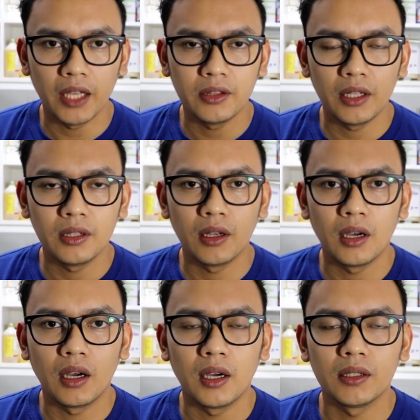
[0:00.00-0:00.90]
And then
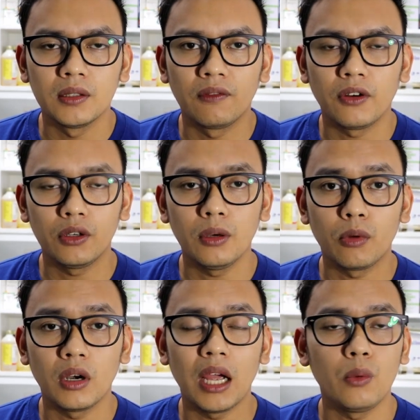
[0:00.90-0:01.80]
uh,
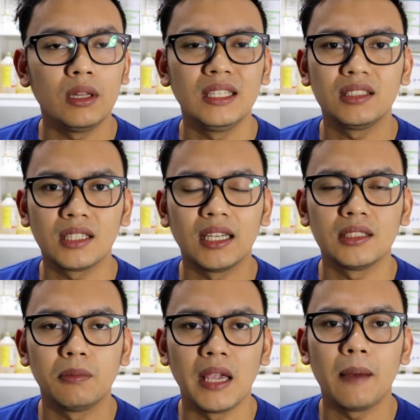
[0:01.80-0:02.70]
furthermore, I will
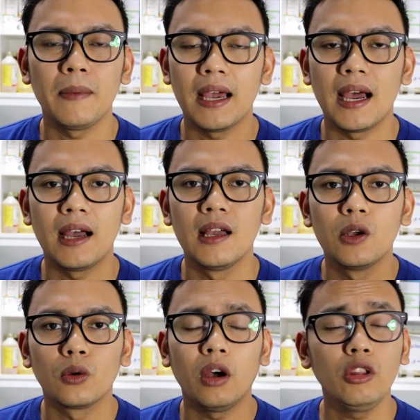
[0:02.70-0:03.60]
discuss maya-maya
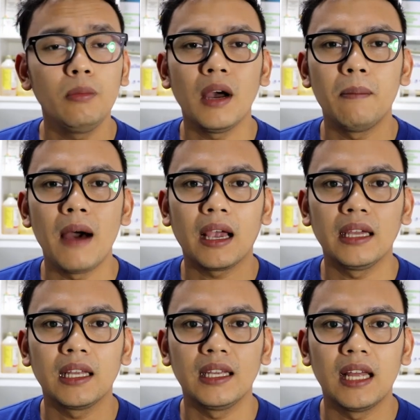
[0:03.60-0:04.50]
kung ano yung mga
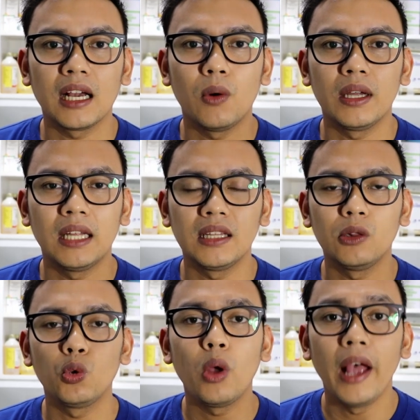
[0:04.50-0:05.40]
bagay na ginagawa
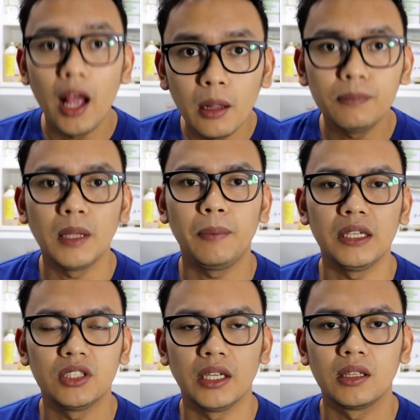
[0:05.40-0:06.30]
natin to help the
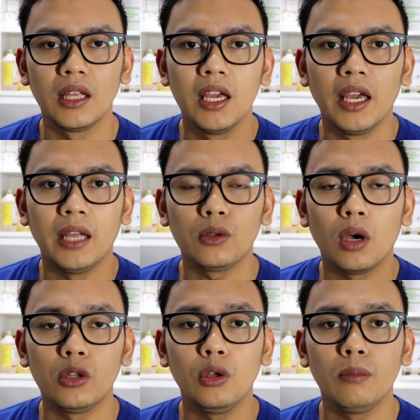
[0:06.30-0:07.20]
patient and
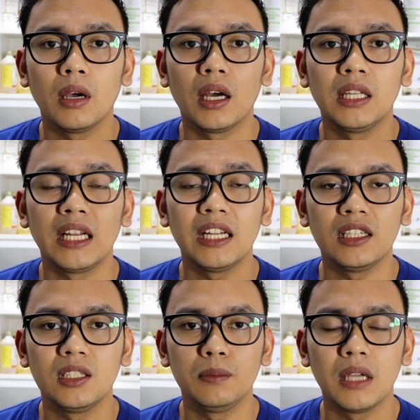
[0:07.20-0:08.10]
kung ano yung mga
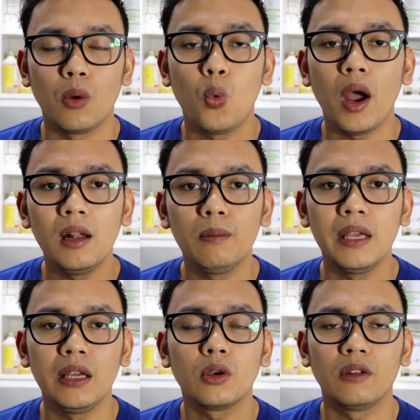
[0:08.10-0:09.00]
nare-receive niya while
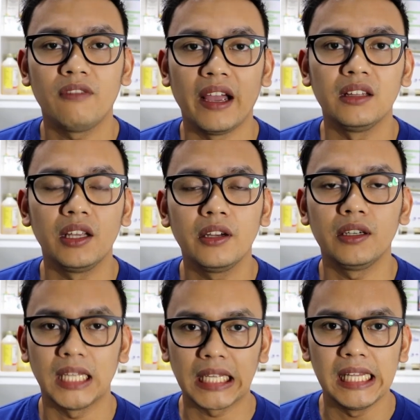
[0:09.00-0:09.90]
being confined here
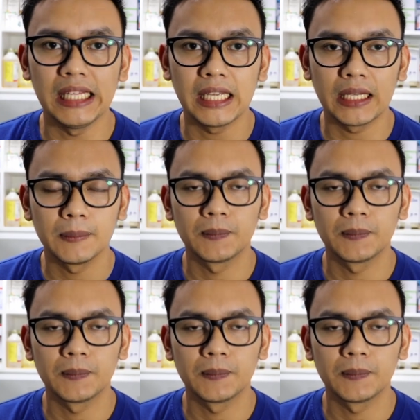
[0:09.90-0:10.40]
in the clinic.